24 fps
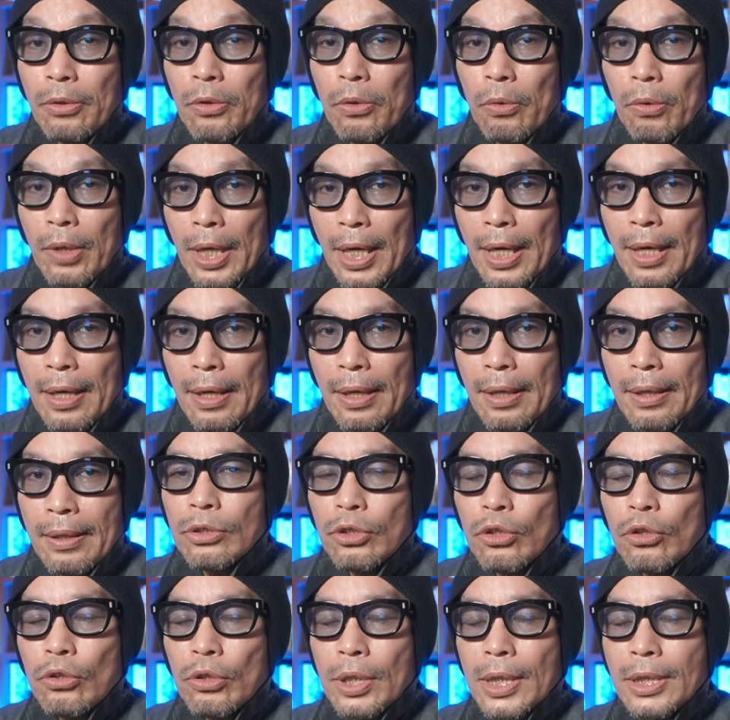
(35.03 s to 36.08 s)
の予感、
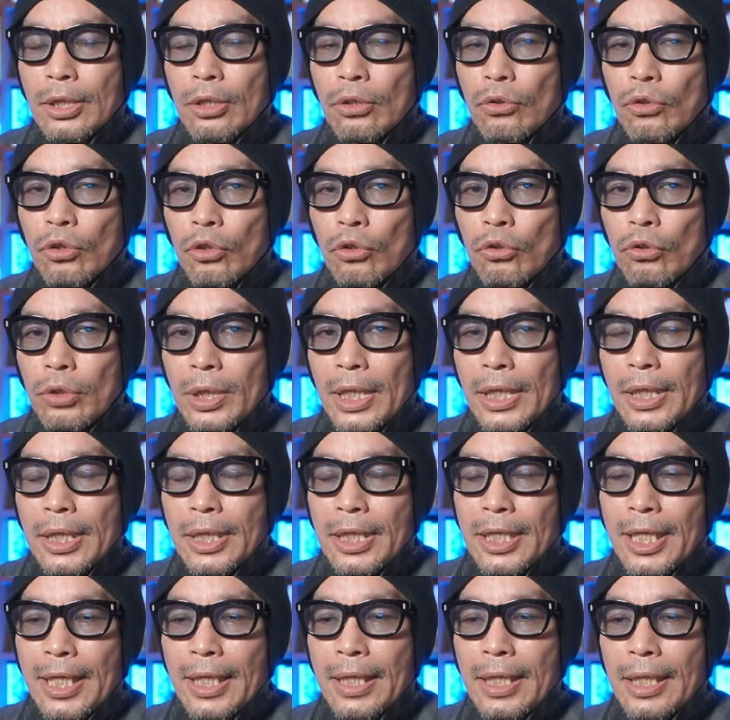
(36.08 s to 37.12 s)
10月12
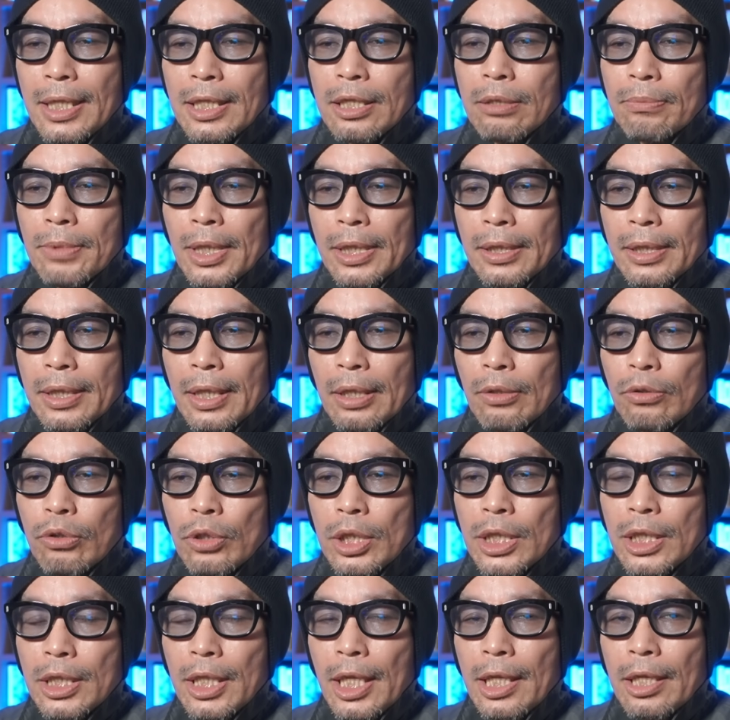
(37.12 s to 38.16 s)
日から始まった
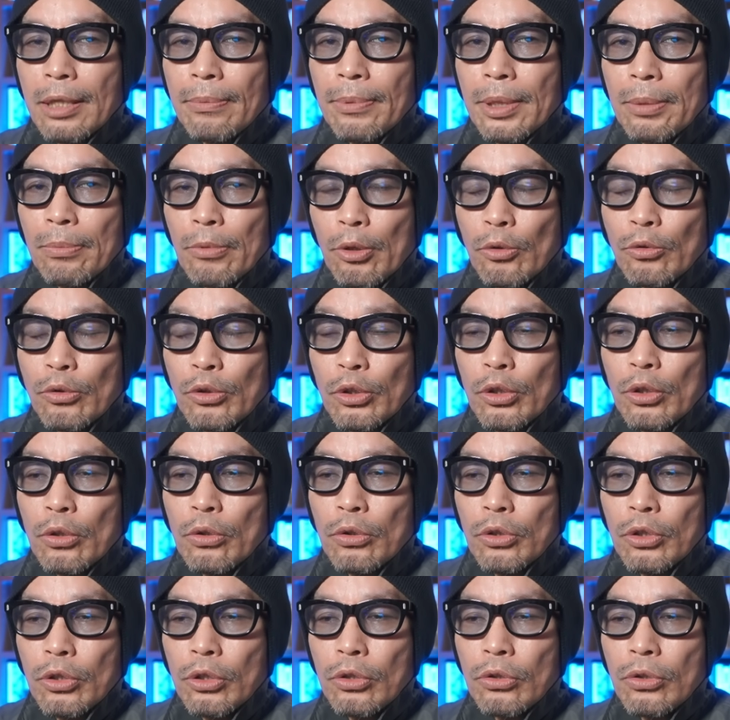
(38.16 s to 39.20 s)
フジテレビ木
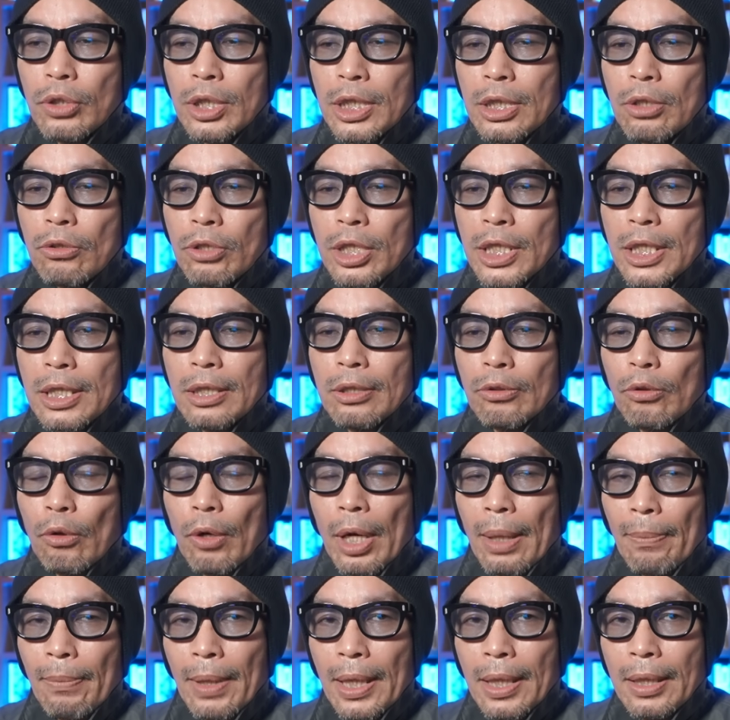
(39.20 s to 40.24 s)
曜10時の新
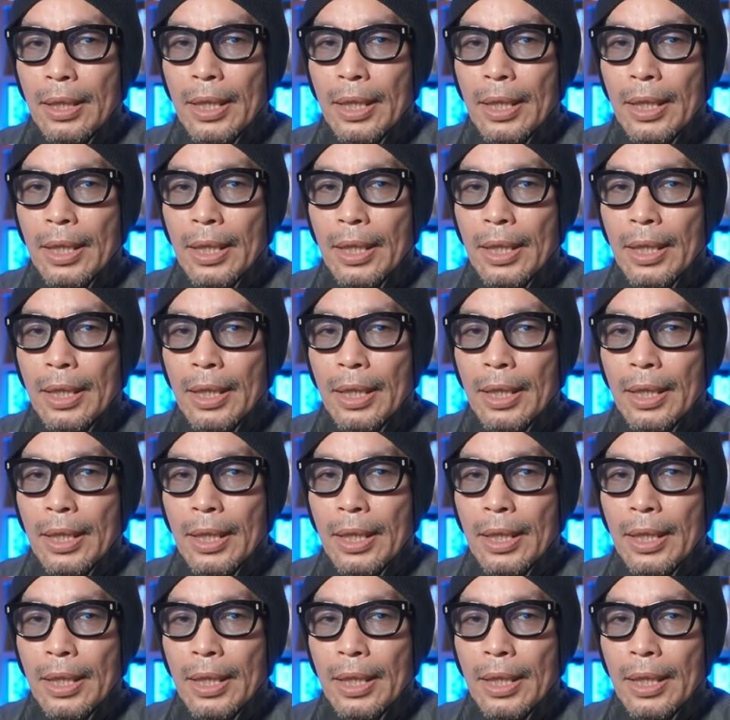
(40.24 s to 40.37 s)
ドラマ